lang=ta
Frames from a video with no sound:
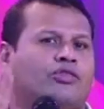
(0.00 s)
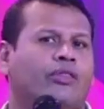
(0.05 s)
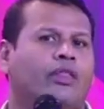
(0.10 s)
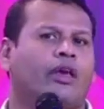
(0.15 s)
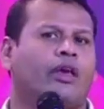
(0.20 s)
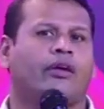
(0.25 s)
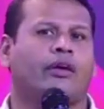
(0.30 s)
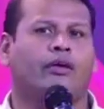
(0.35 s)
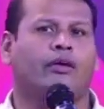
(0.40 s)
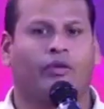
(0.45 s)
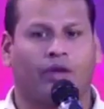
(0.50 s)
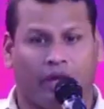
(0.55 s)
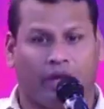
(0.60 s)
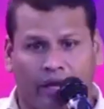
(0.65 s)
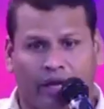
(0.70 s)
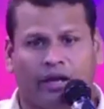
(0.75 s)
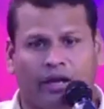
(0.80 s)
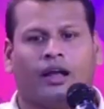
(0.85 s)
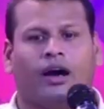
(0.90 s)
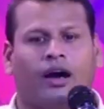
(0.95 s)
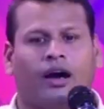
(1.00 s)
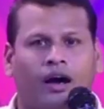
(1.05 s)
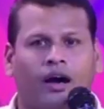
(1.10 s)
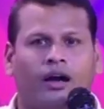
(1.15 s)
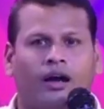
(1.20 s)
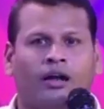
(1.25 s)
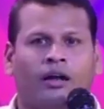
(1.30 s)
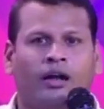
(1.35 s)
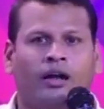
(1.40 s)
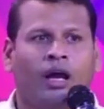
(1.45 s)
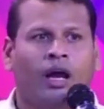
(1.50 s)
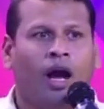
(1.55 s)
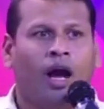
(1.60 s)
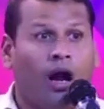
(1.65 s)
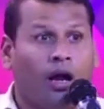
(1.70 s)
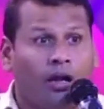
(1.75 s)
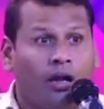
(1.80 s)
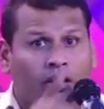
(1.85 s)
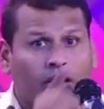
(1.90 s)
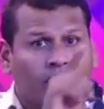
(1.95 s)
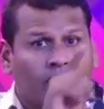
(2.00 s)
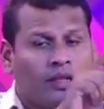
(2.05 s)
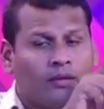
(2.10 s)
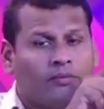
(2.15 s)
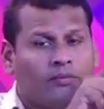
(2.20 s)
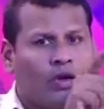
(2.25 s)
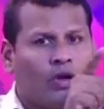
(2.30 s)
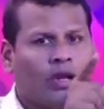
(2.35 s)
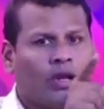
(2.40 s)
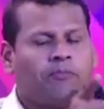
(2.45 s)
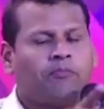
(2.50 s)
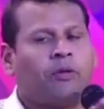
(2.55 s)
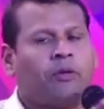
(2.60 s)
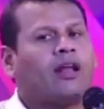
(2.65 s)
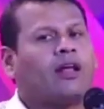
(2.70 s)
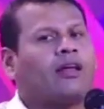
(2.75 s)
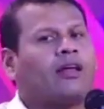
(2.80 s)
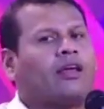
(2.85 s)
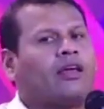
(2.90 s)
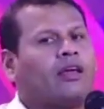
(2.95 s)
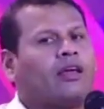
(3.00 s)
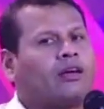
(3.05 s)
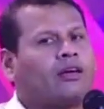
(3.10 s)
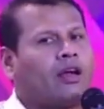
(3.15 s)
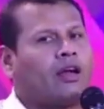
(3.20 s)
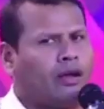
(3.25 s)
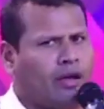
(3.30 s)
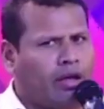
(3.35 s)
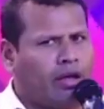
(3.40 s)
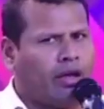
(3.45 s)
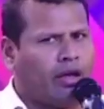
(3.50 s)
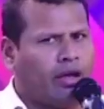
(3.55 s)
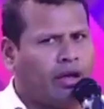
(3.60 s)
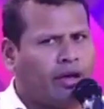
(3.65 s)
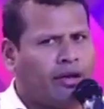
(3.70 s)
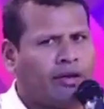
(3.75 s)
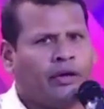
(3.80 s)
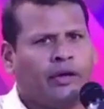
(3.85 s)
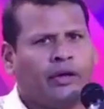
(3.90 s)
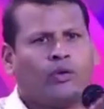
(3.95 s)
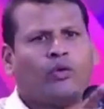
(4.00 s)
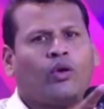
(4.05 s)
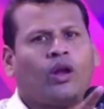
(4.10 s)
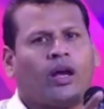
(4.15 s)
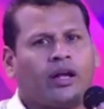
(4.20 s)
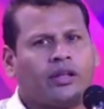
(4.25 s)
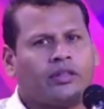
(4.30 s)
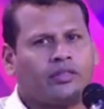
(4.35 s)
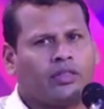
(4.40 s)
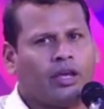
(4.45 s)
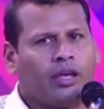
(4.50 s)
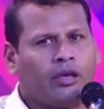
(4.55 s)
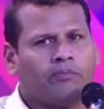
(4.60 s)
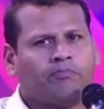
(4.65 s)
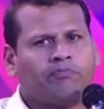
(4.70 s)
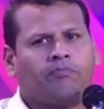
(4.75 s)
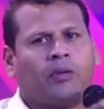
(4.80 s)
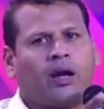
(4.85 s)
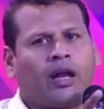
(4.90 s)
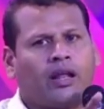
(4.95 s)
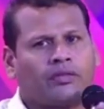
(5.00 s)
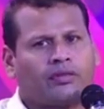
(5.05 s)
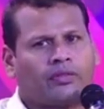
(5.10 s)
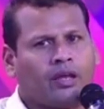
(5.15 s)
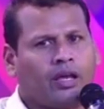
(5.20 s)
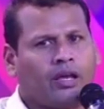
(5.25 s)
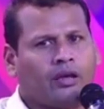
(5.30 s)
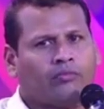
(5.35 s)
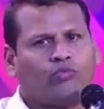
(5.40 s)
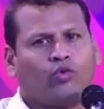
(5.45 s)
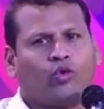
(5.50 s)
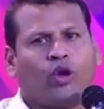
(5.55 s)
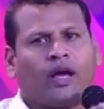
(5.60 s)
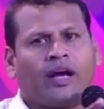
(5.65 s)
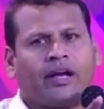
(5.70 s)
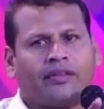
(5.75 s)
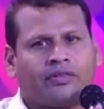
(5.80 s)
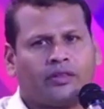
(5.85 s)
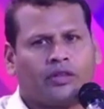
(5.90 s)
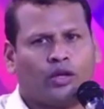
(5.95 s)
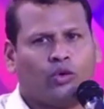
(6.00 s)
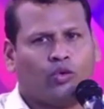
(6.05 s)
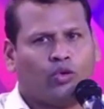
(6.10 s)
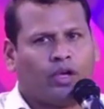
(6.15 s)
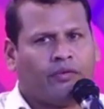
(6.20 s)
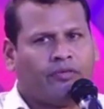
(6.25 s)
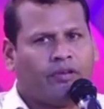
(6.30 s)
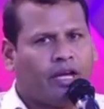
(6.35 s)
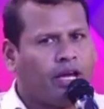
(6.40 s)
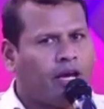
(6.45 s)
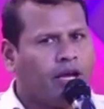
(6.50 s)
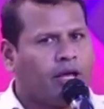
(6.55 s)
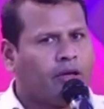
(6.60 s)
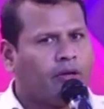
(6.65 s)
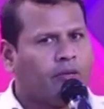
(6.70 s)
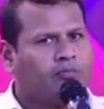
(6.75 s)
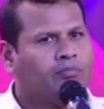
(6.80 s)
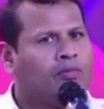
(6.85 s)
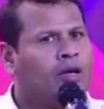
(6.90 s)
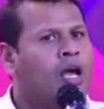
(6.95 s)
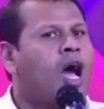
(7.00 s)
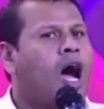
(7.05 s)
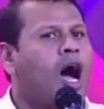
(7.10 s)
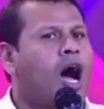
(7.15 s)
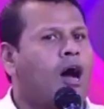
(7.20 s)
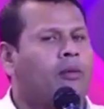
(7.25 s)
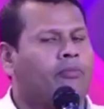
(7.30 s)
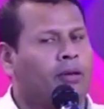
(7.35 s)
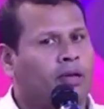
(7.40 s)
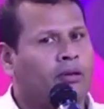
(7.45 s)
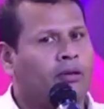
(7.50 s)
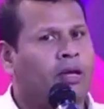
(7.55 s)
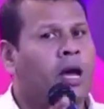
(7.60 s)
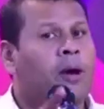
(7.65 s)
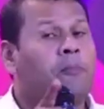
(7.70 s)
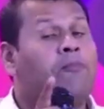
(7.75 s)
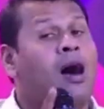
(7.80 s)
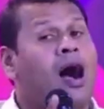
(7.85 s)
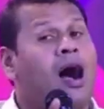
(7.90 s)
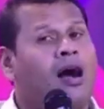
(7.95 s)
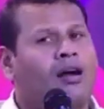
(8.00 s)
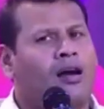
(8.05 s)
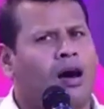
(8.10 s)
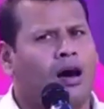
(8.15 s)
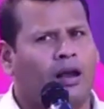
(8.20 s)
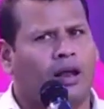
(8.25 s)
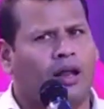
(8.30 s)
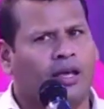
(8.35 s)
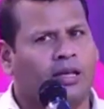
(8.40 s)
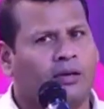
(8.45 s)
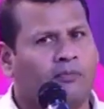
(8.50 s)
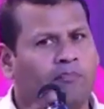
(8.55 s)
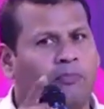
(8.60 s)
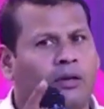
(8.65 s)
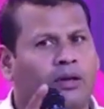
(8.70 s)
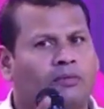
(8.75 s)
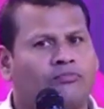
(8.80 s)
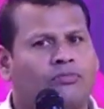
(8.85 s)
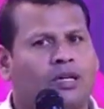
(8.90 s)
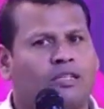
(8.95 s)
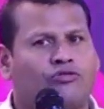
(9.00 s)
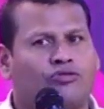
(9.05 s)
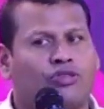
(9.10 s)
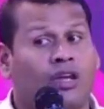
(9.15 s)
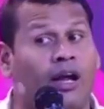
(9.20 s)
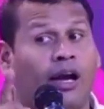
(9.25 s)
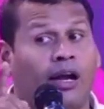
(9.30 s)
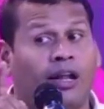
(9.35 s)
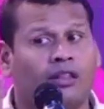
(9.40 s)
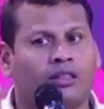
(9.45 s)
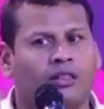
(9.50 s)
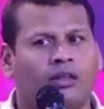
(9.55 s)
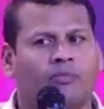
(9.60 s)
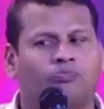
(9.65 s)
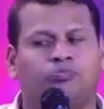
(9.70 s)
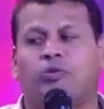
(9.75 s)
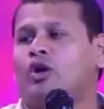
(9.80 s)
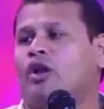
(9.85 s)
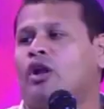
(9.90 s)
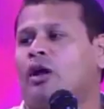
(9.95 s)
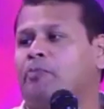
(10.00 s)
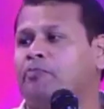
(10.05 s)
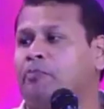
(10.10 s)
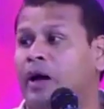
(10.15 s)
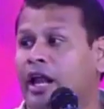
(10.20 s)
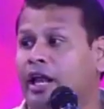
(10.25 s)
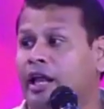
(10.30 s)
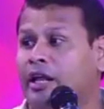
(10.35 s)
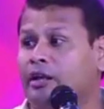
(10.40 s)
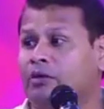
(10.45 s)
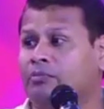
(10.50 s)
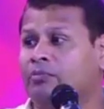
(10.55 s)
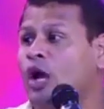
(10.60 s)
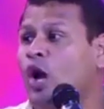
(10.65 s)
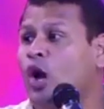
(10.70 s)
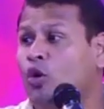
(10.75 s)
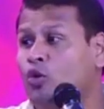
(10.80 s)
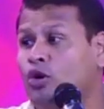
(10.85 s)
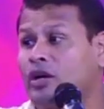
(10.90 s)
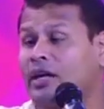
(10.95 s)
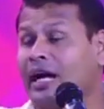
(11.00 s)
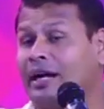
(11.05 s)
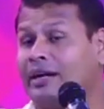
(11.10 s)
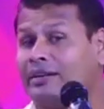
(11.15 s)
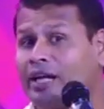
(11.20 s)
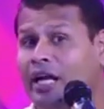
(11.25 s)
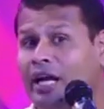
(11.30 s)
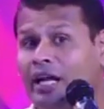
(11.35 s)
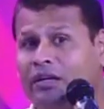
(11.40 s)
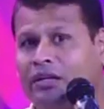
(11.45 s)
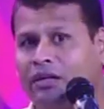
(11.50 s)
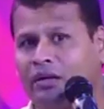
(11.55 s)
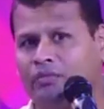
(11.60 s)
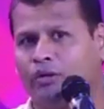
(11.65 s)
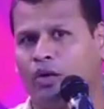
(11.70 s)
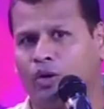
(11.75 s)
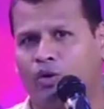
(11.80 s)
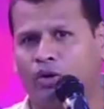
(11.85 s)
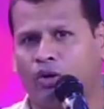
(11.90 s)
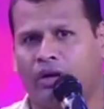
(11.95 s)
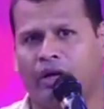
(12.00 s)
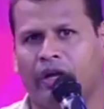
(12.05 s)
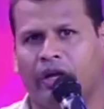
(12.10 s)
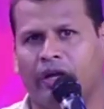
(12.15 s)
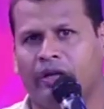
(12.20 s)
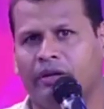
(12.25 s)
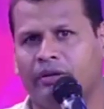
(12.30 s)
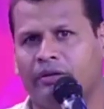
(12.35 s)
சிந்திக்கணும் ஏன்னா அழிந்து போன பலரையும் கண்டீங்க உலகத்தையும் பணத்தையும் உலகத்தில் உள்ளவைகளையும் அமீன் பாகாலையும் பின்பற்றி அழிந்து போன பலரும் உன் கண்களுக்கு முன் உண்டு